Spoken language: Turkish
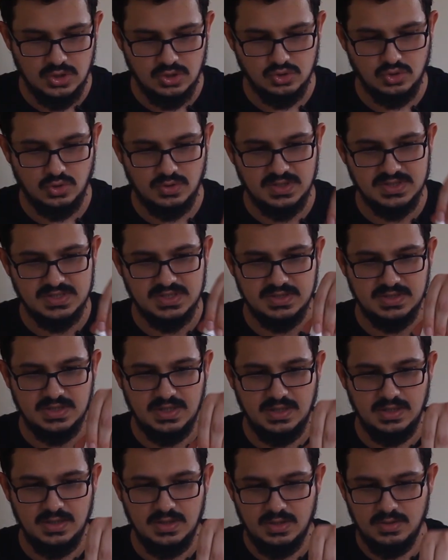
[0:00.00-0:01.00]

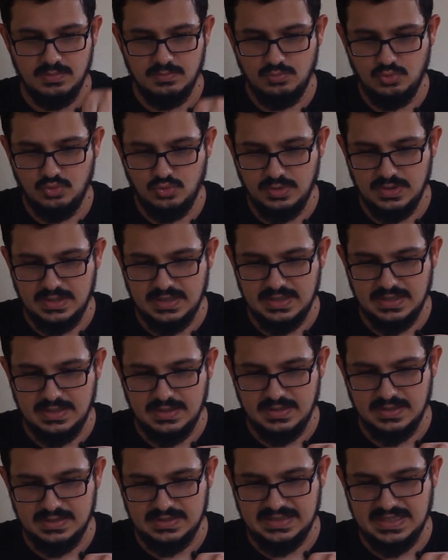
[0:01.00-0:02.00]
Sonrasında bu
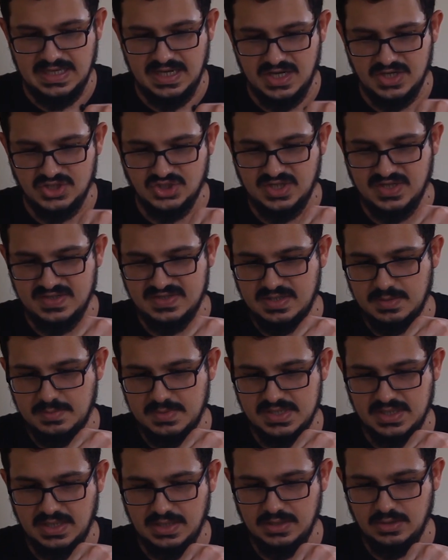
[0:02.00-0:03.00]
e, GH
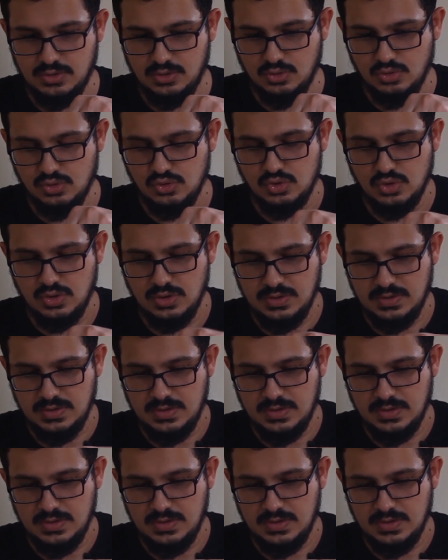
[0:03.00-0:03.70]
testimizi alıyoruz.